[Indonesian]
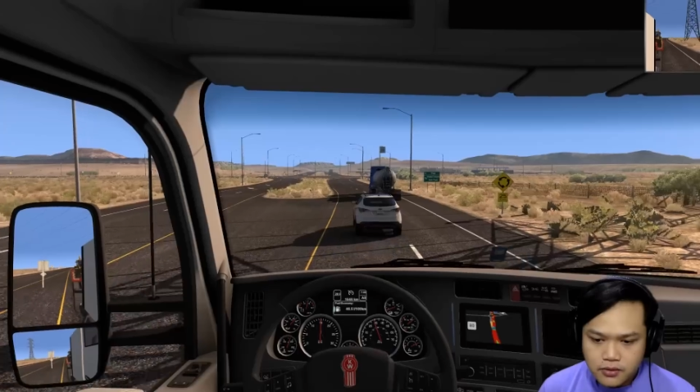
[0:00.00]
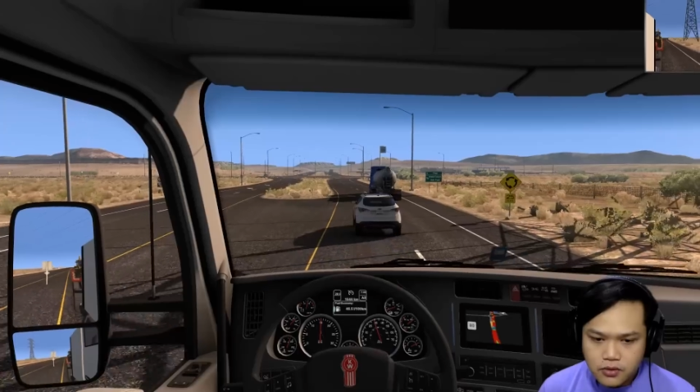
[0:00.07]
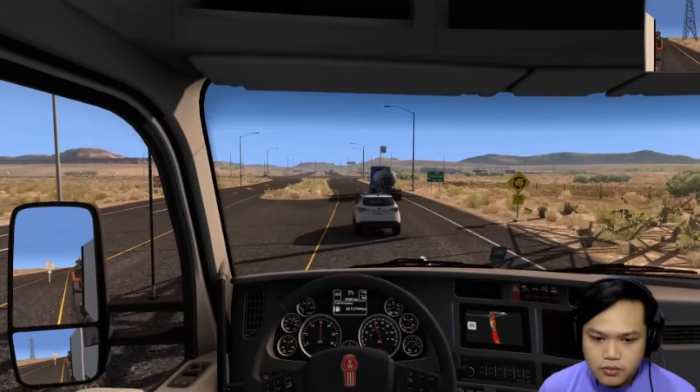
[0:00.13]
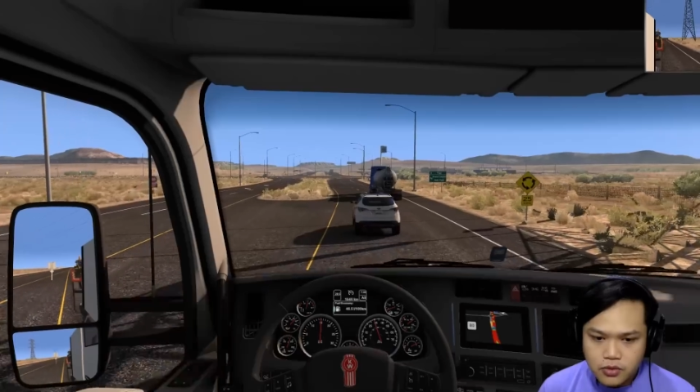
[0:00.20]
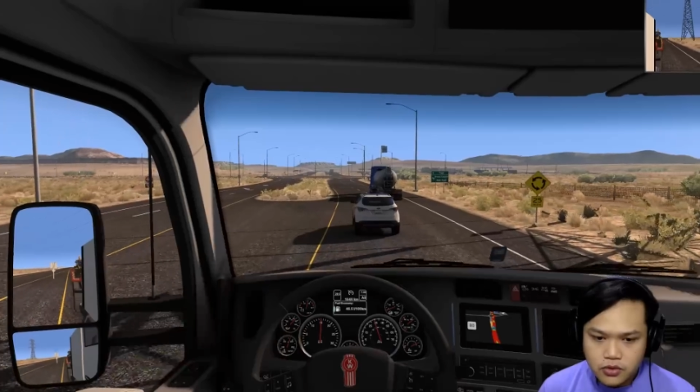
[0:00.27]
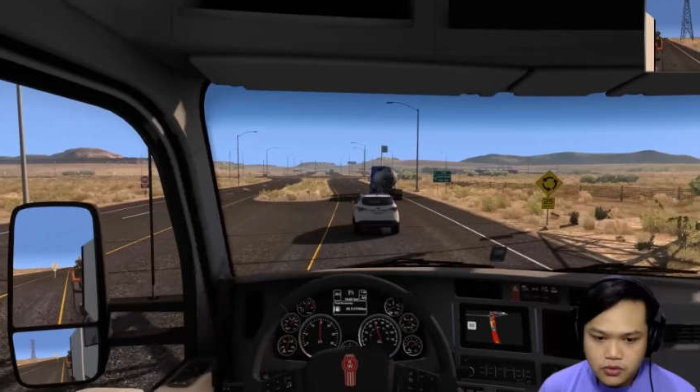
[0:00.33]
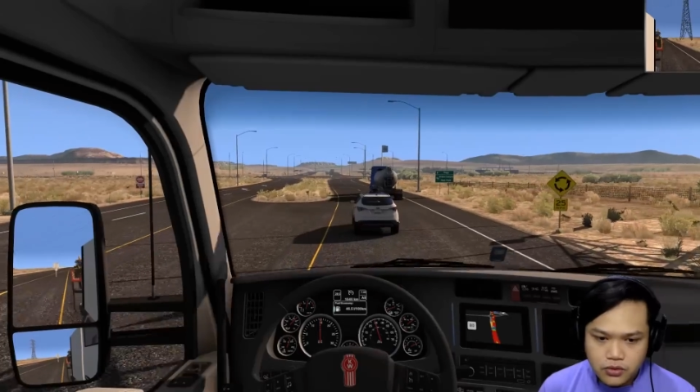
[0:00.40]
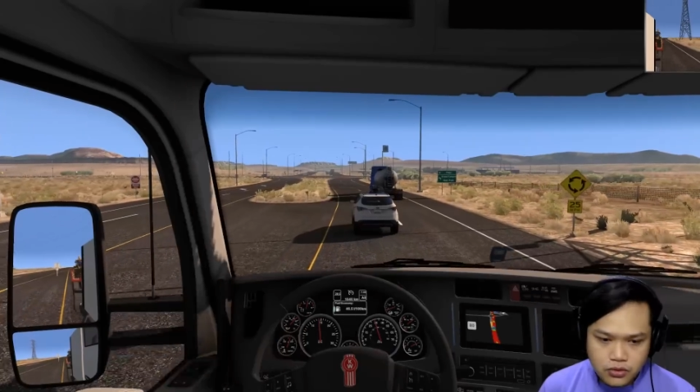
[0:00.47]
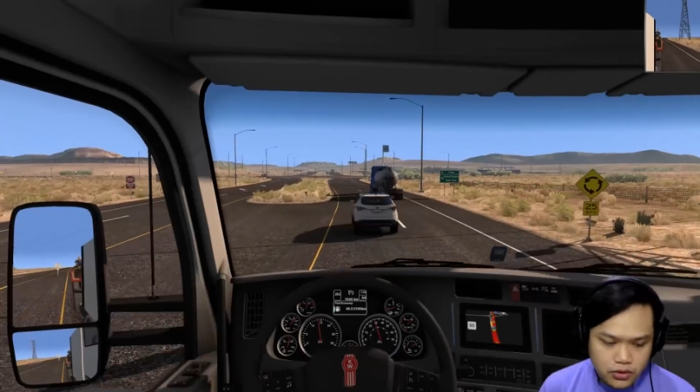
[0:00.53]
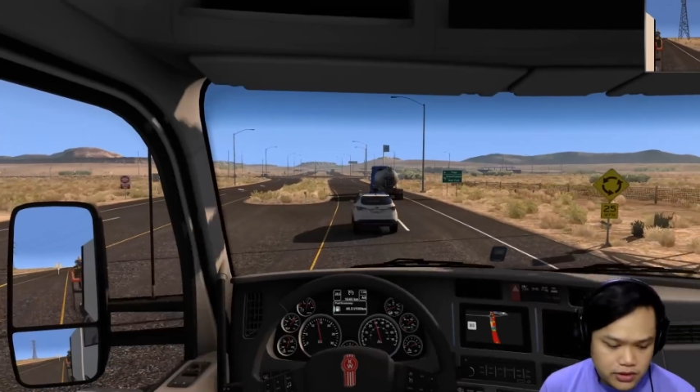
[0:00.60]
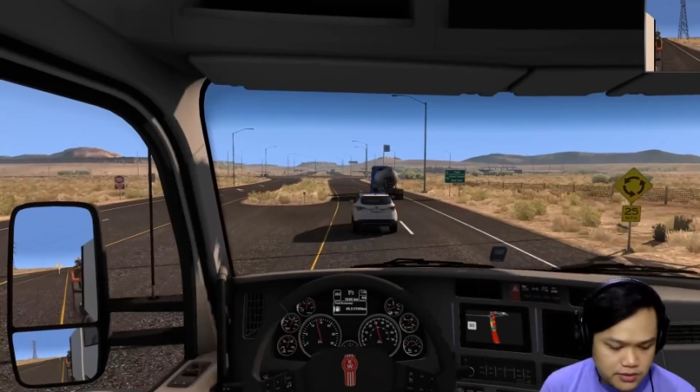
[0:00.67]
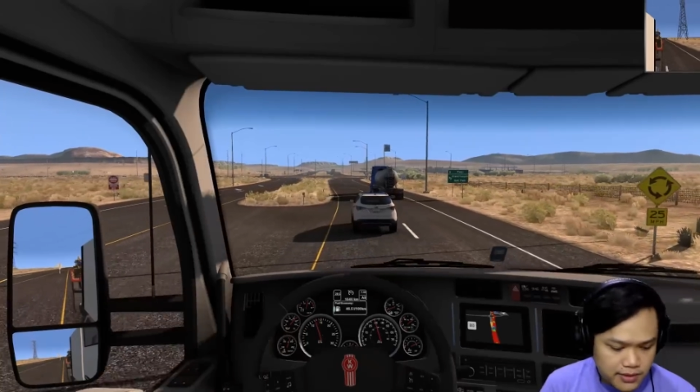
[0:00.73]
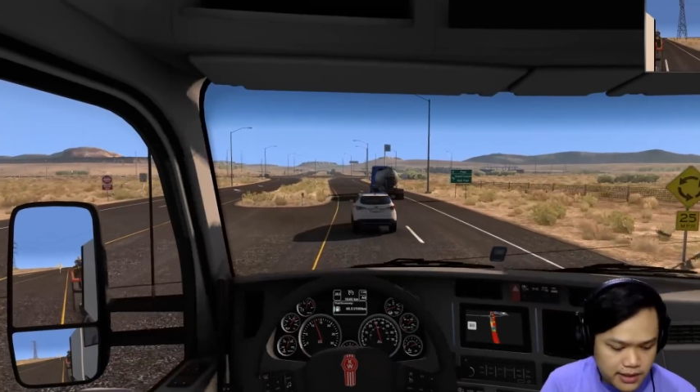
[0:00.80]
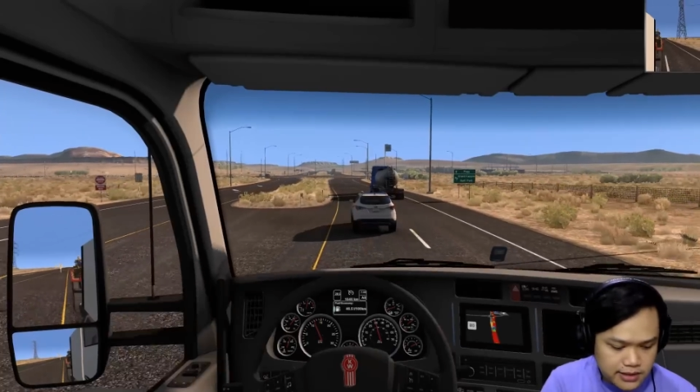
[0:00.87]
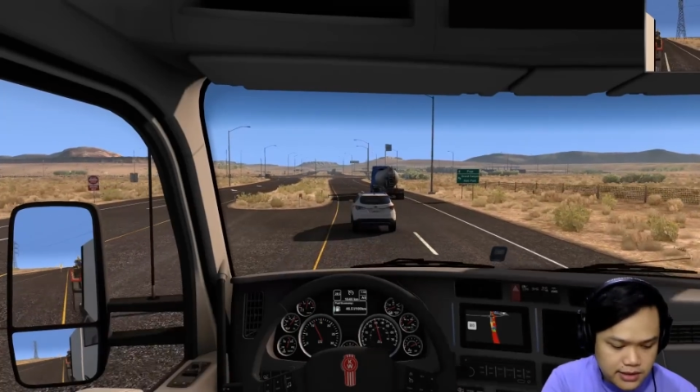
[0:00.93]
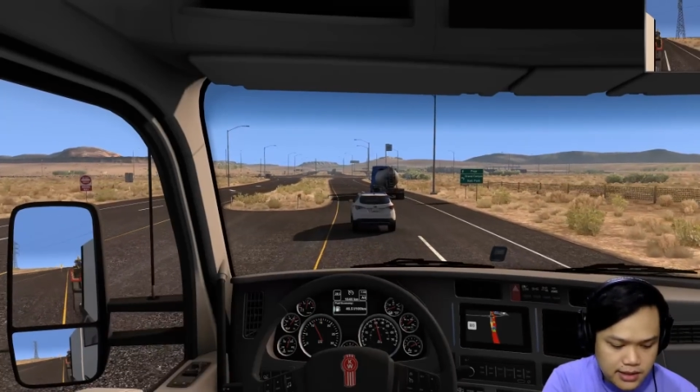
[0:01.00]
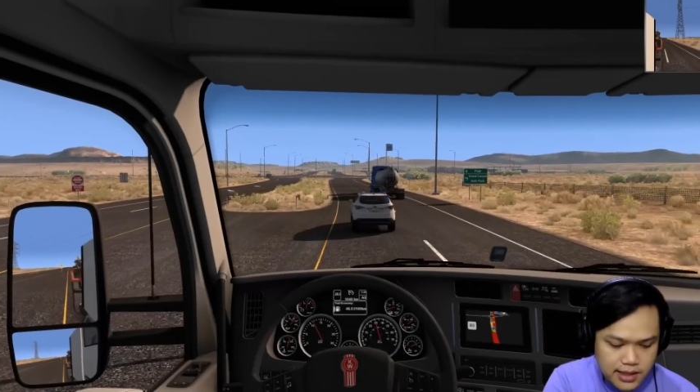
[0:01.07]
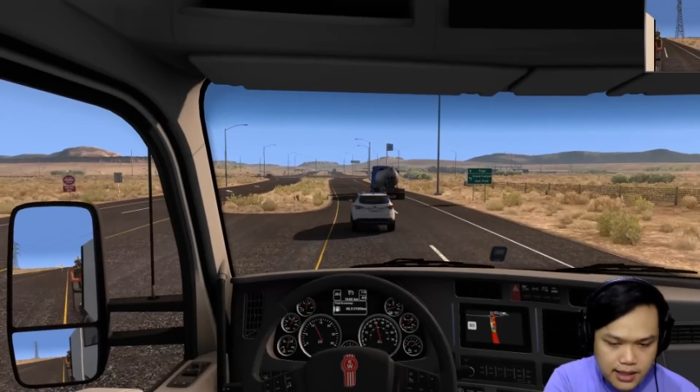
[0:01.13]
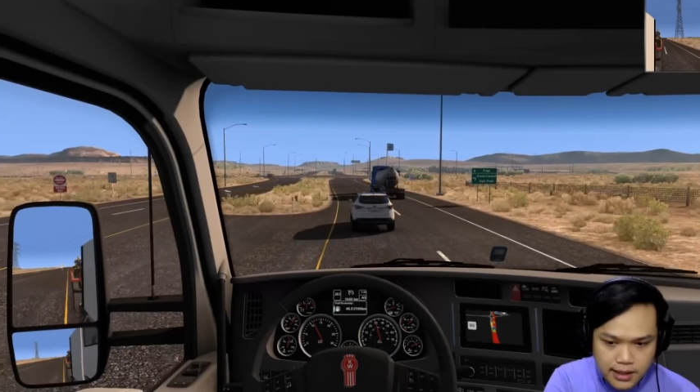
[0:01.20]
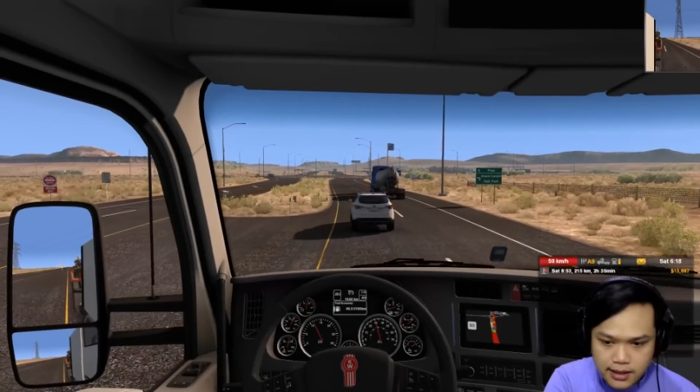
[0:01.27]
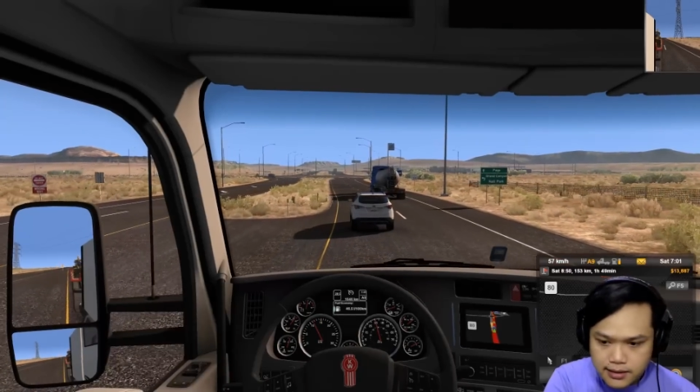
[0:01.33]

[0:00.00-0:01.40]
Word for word: Gue butuh isi bensin nggak